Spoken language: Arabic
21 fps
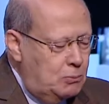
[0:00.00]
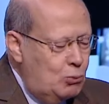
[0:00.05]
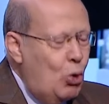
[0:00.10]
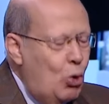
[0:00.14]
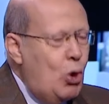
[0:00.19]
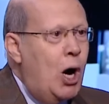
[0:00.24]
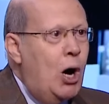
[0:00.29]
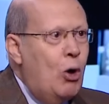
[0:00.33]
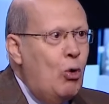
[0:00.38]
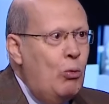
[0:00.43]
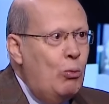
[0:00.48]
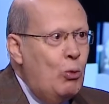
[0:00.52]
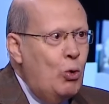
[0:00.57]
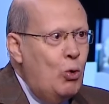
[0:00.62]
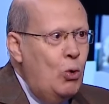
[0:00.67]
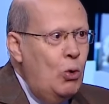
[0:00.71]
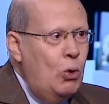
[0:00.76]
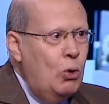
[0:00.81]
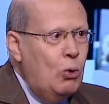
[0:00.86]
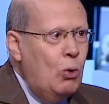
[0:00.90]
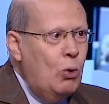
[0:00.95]

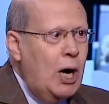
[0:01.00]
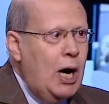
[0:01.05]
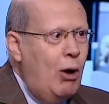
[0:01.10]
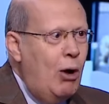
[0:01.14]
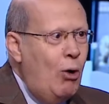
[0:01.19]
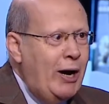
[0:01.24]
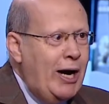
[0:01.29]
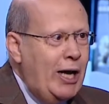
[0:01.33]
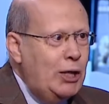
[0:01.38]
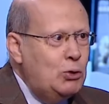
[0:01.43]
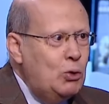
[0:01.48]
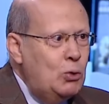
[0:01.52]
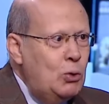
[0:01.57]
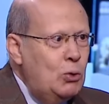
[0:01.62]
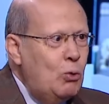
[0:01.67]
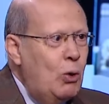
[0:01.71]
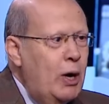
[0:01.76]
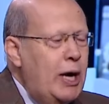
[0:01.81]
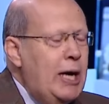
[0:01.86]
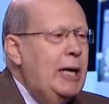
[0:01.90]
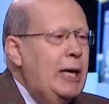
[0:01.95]
مقاومه وخونته
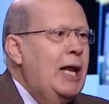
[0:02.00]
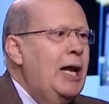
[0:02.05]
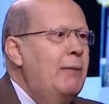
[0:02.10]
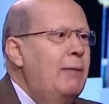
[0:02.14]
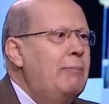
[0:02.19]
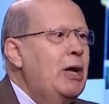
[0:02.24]
وإلا صح.